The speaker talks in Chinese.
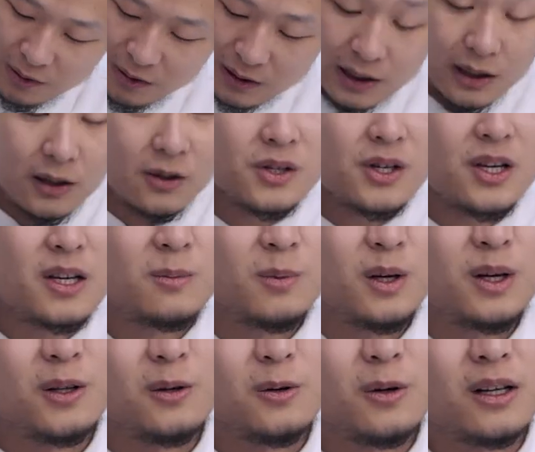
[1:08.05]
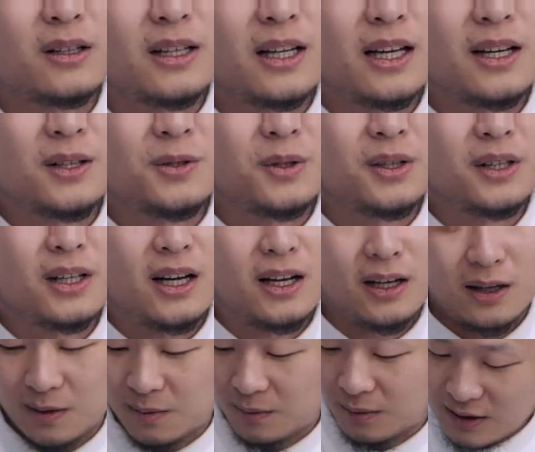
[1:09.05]
看到这一面的话，大家就应该
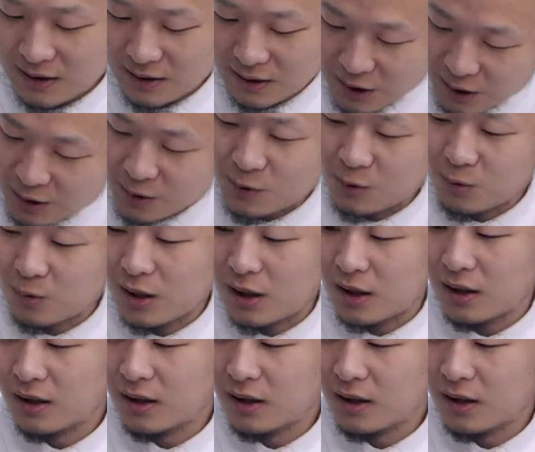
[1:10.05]
很清楚了，